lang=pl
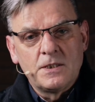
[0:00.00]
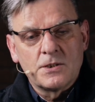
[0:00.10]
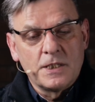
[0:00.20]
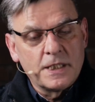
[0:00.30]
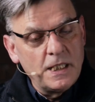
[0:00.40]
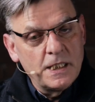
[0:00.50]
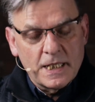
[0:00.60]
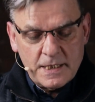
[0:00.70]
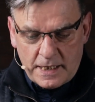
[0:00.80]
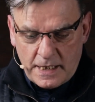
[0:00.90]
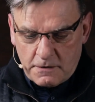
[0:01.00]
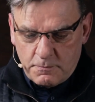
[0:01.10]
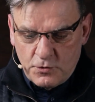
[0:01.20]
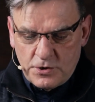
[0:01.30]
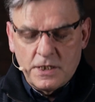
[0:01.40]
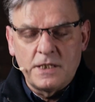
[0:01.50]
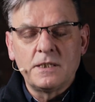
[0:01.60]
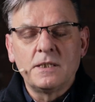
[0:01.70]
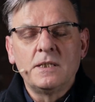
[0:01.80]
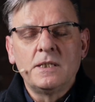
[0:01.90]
czyli kilkaset lat później,